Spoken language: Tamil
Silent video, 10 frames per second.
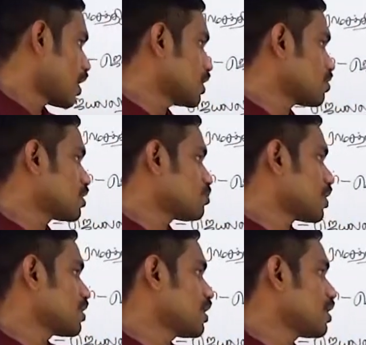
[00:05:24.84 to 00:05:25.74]
ஆயிரத்தி தொள்ளாயிரத்தி
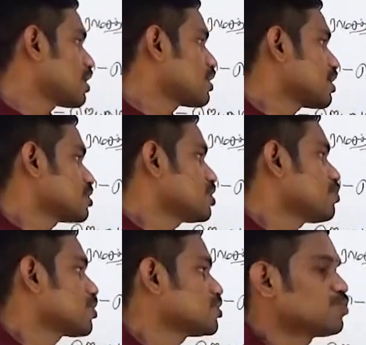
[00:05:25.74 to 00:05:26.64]
பதினேழில் நடந்த
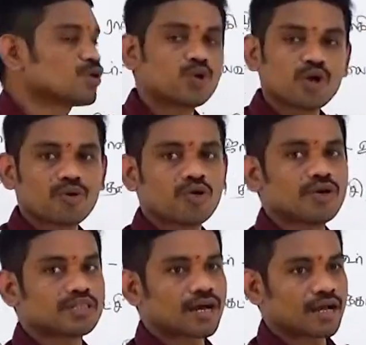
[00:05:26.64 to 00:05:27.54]
ரஷ்ய புரட்சி பொதுவுடன்
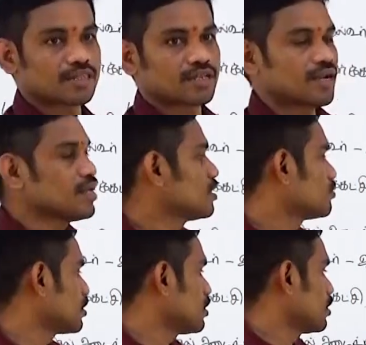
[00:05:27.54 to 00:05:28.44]
கொள்கை தாக்கத்தினால
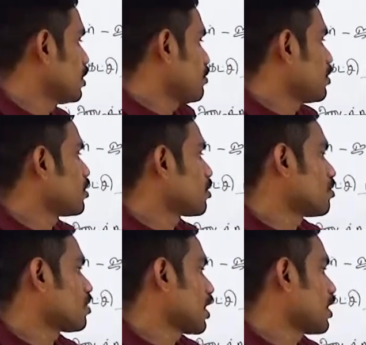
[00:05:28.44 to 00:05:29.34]
இது வந்து
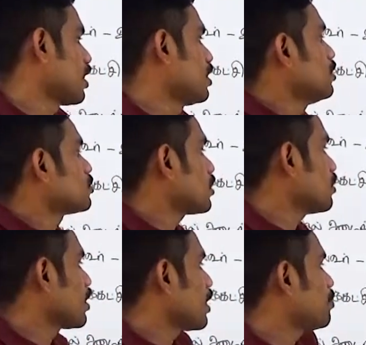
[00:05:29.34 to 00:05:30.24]
வந்திருக்கும் ஓகேங்களா ஸோ
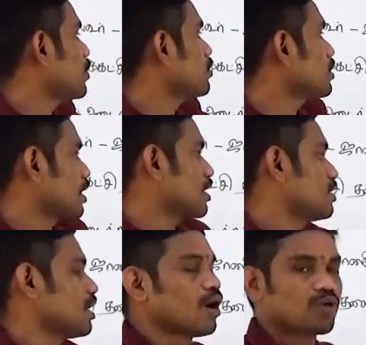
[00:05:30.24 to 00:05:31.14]
இவங்க எப்போ அந்த
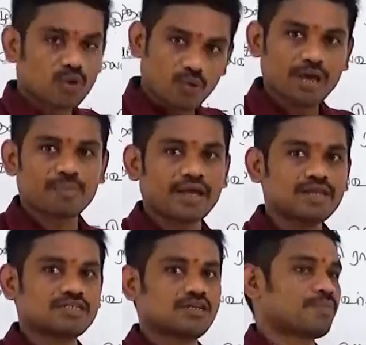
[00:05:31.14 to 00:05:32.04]
அவங்க கூட
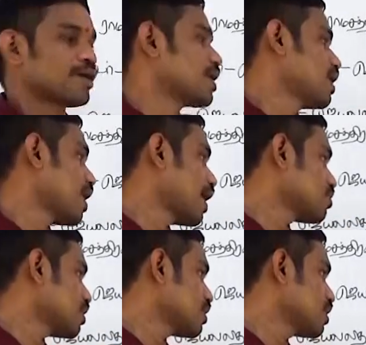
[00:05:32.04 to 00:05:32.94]
பயணிச்சுட்டு இருப்பாங்க
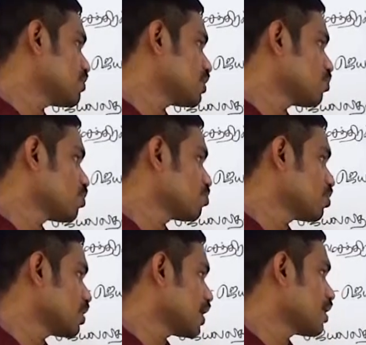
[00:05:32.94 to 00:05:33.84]
ஆயிரத்தி தொள்ளாயிரத்தி இருபத்தி
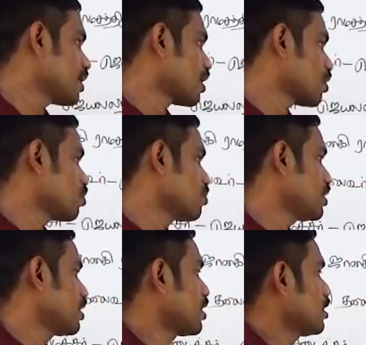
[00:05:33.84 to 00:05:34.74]
ஒம்போதில் என்ன நடக்கும்
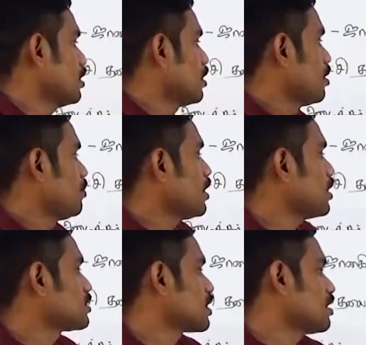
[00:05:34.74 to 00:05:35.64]
அப்படின்னா
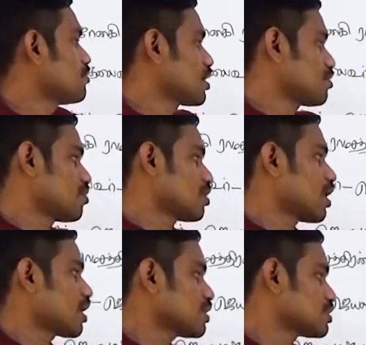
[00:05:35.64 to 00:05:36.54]
மீரட் சதி வழக்கு
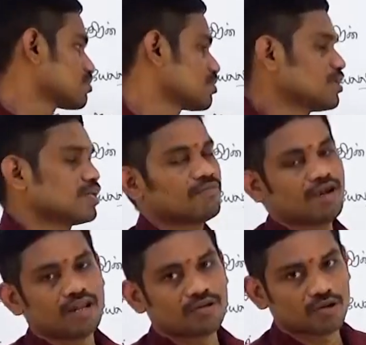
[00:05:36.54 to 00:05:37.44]
வரும் காங்கிரஸ் இதுலேருந்து
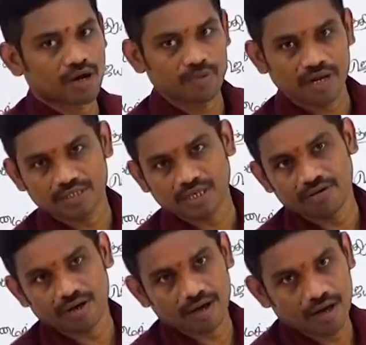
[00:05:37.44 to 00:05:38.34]
வெளியே வந்துடுவாங்க மீரட்
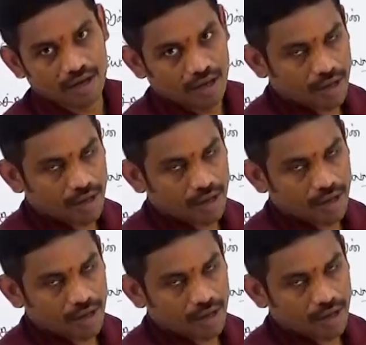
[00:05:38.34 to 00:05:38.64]
சதி வழக்குன்னா